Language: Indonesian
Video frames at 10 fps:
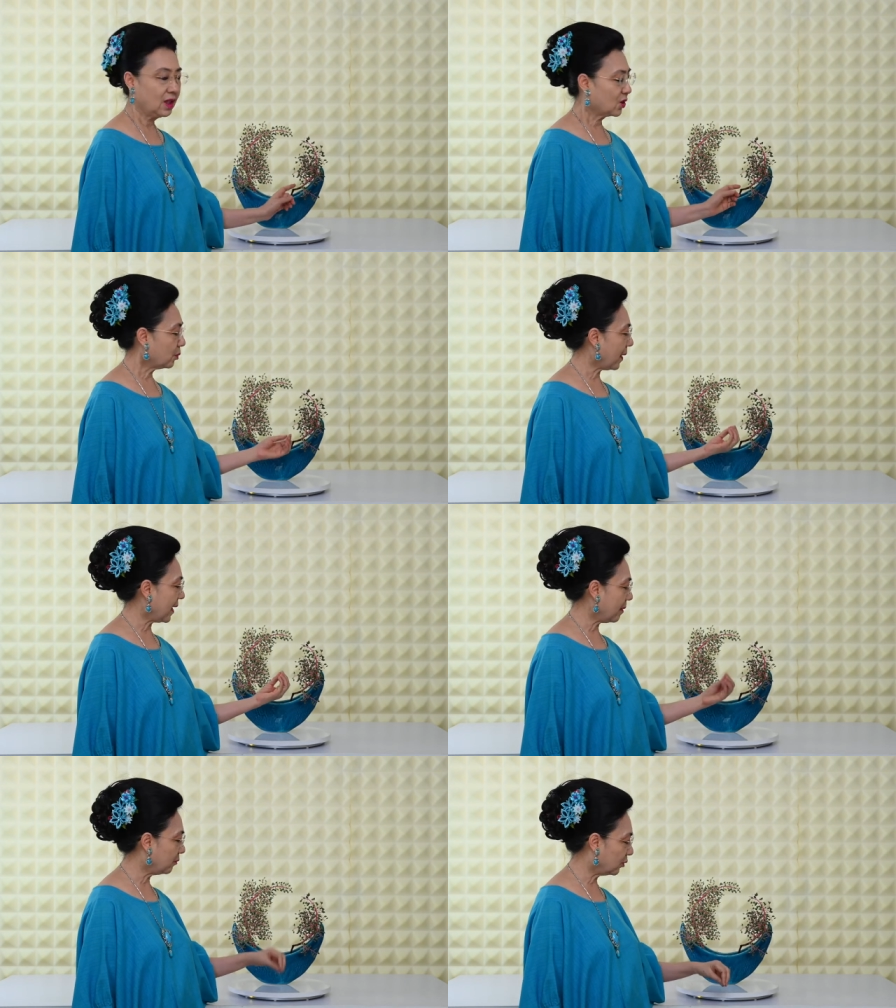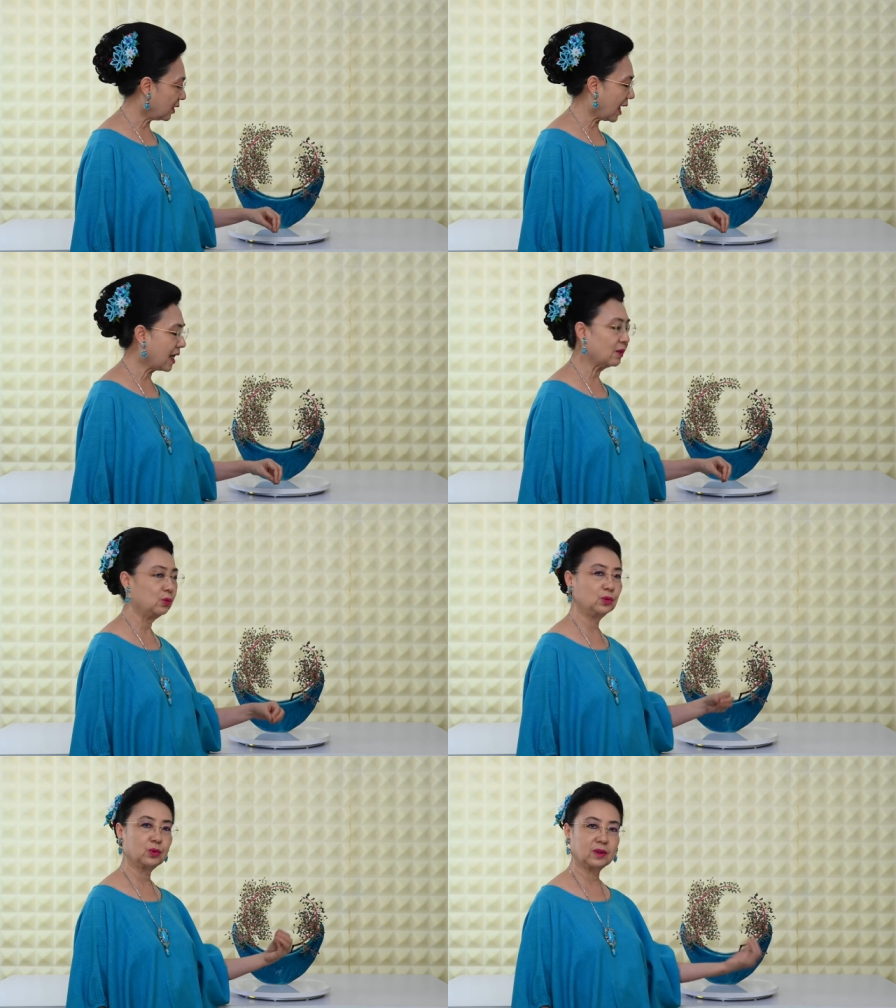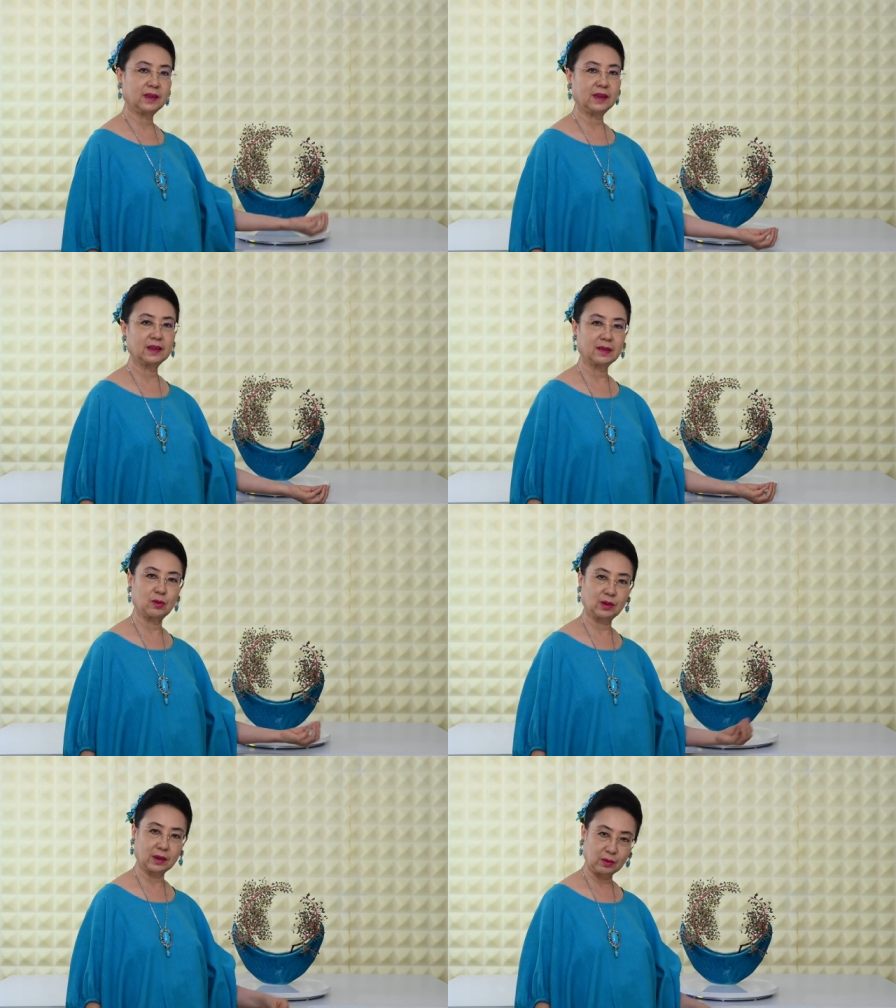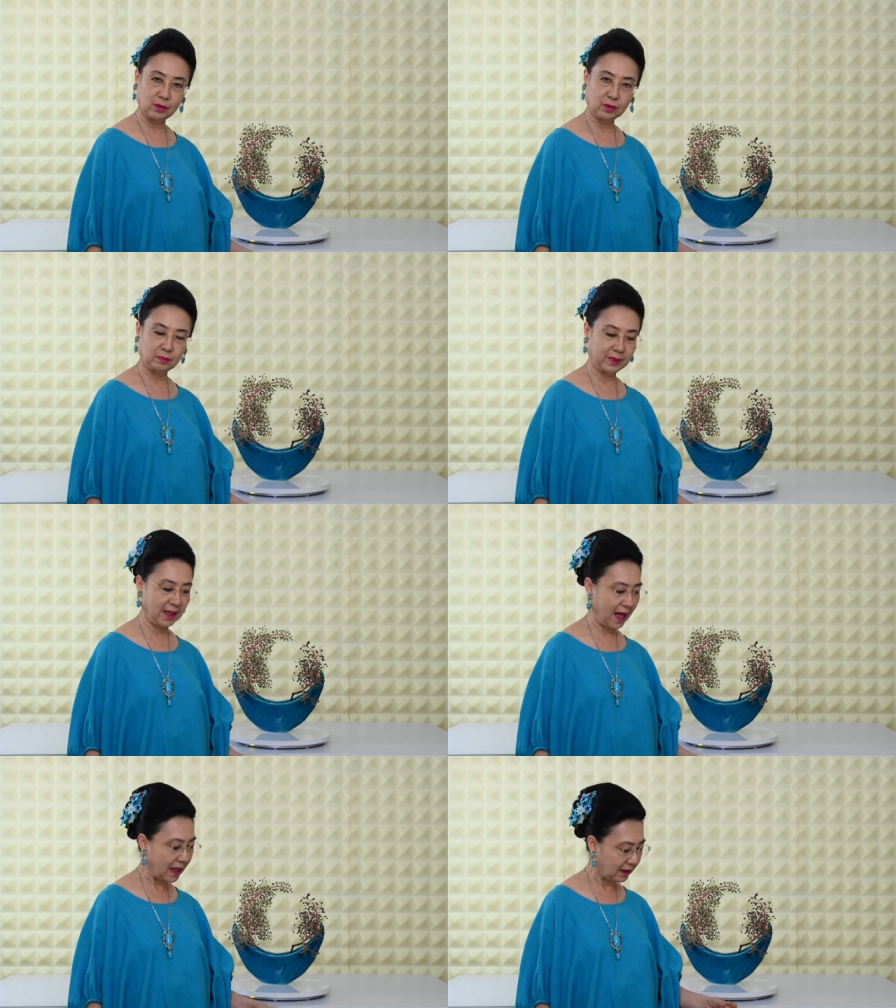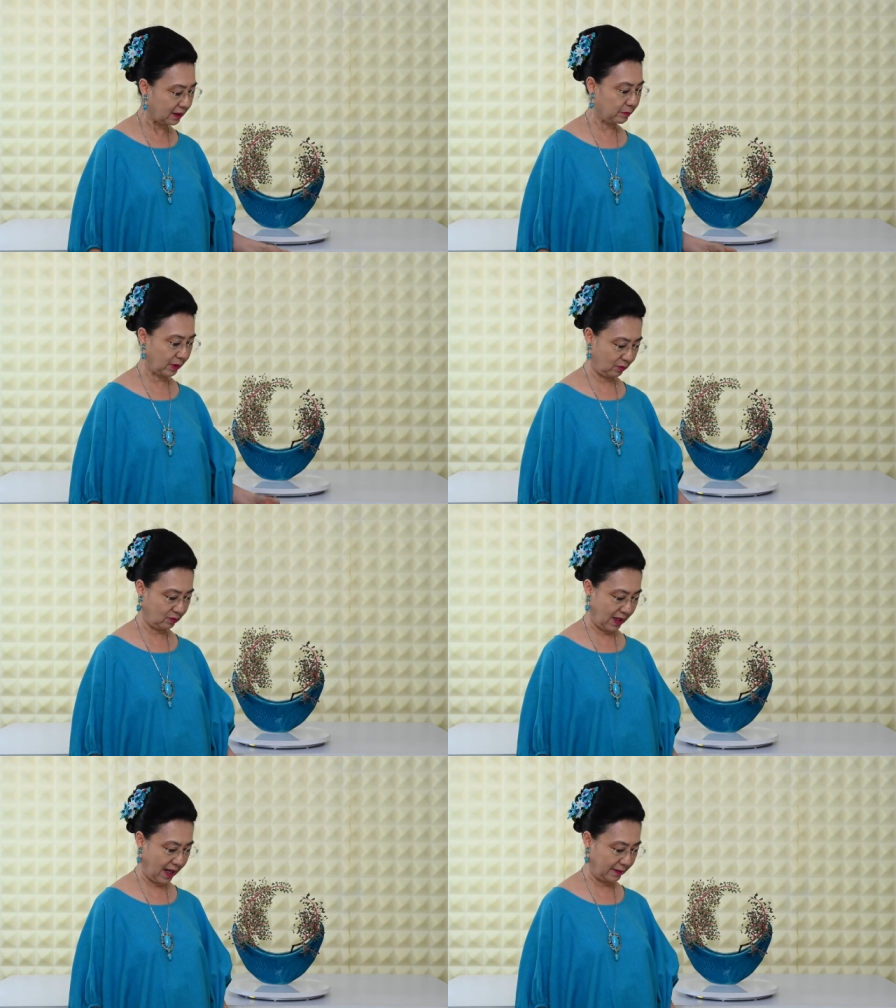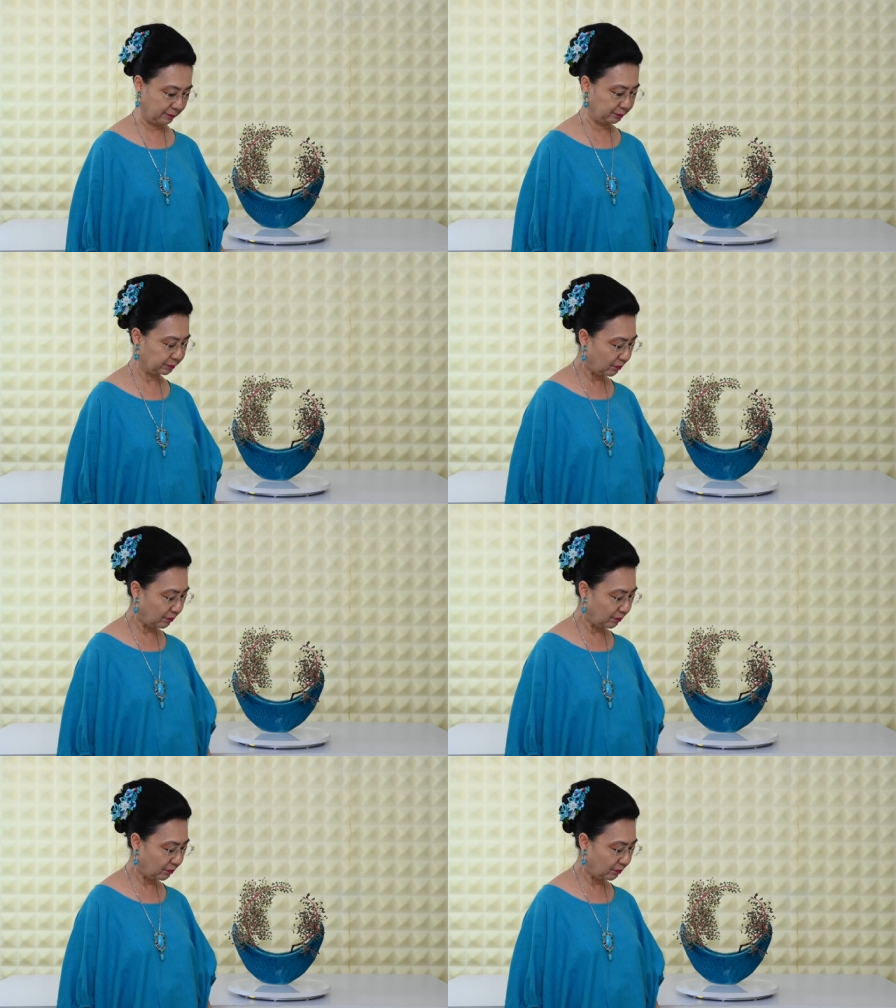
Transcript: supaya mudah untuk ditekuk-tekuk bila diperlukan.